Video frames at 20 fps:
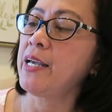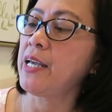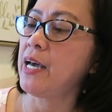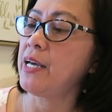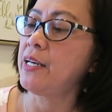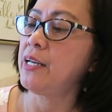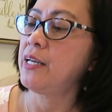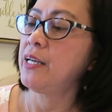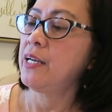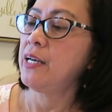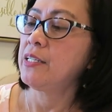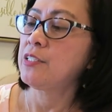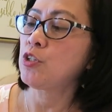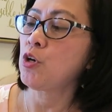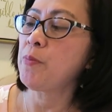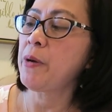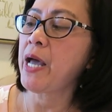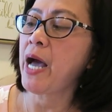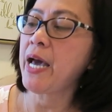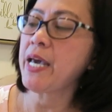Ayan.
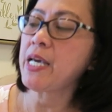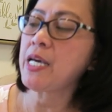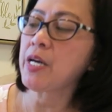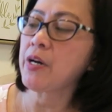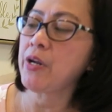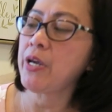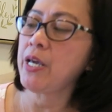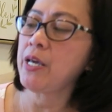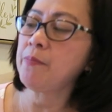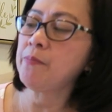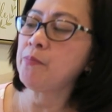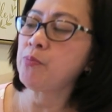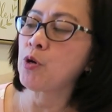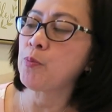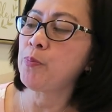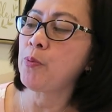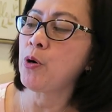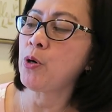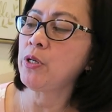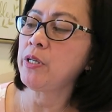So, may eye cream,
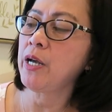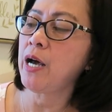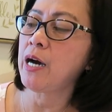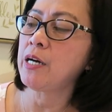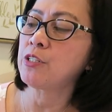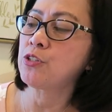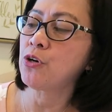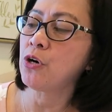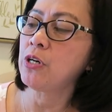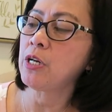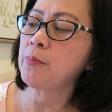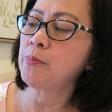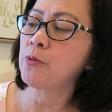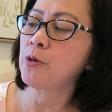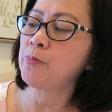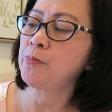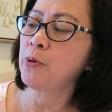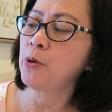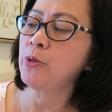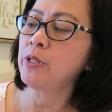propolis, hydraulic
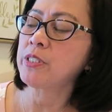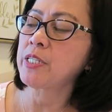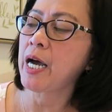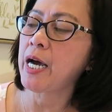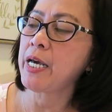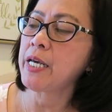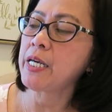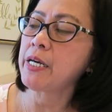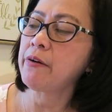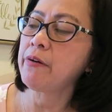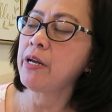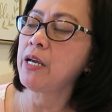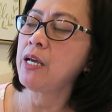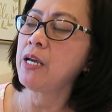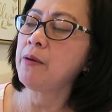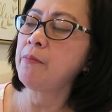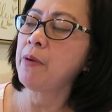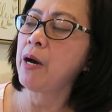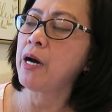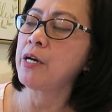propolis eye
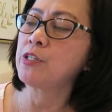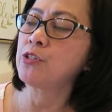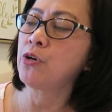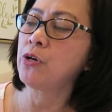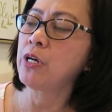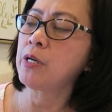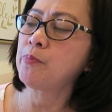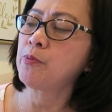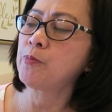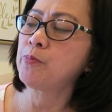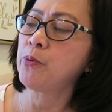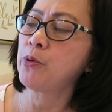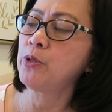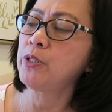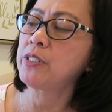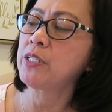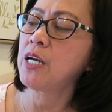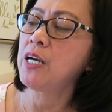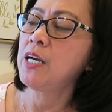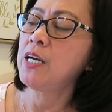cream, hydraulic
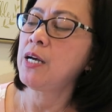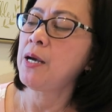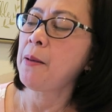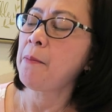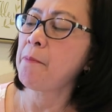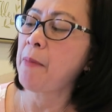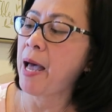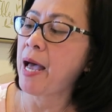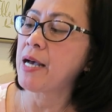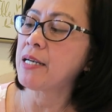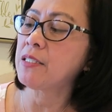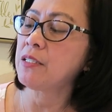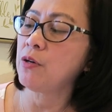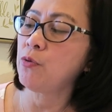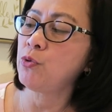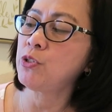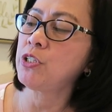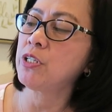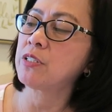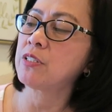propolis mask,
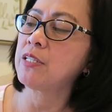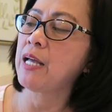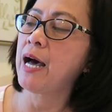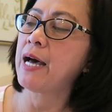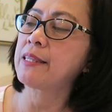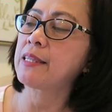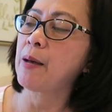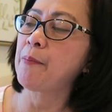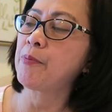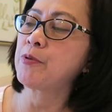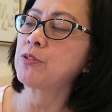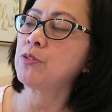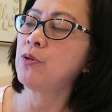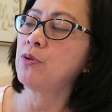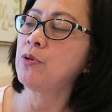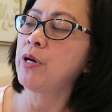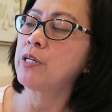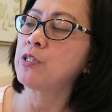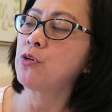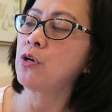which is that. Tapos
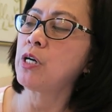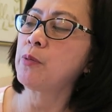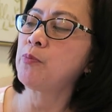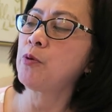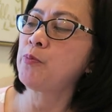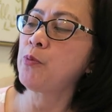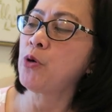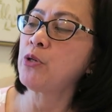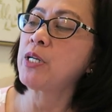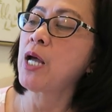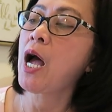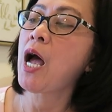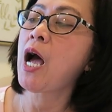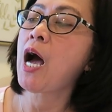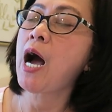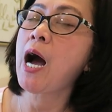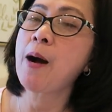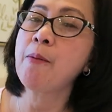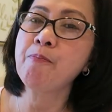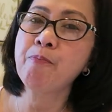yung hydraulic propolis
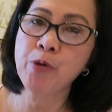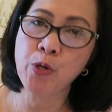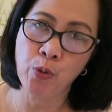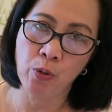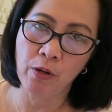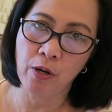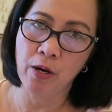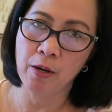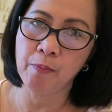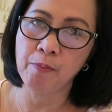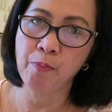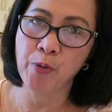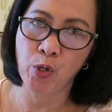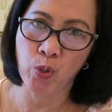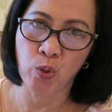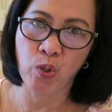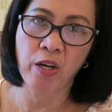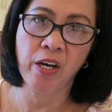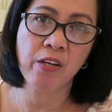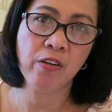ampule.
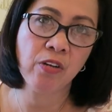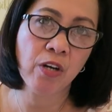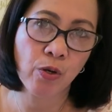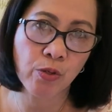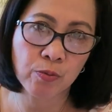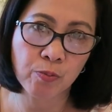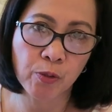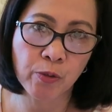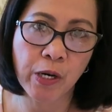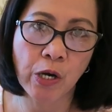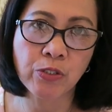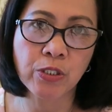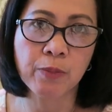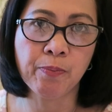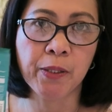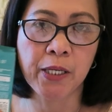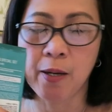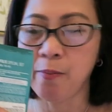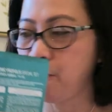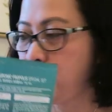Ampule. I don't know how to
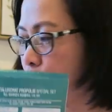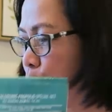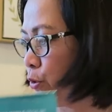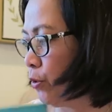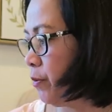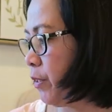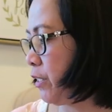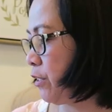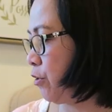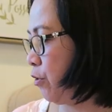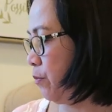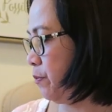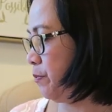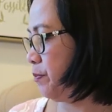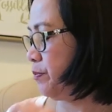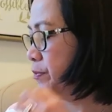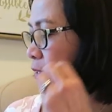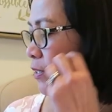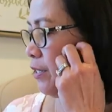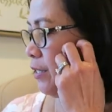pronounce it, but ampule. Ito.
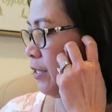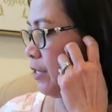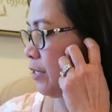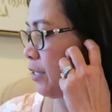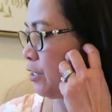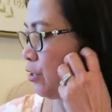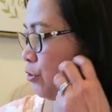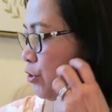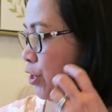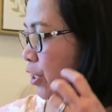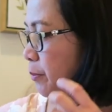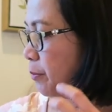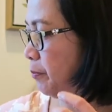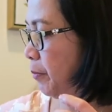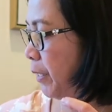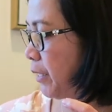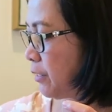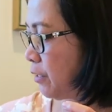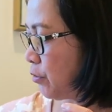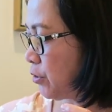Ganito siya.
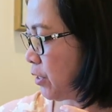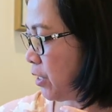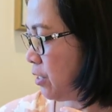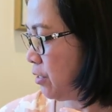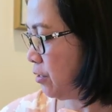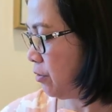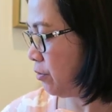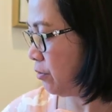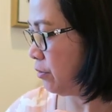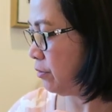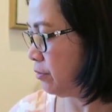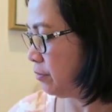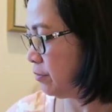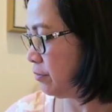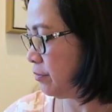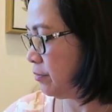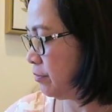Pakita ko sa inyo.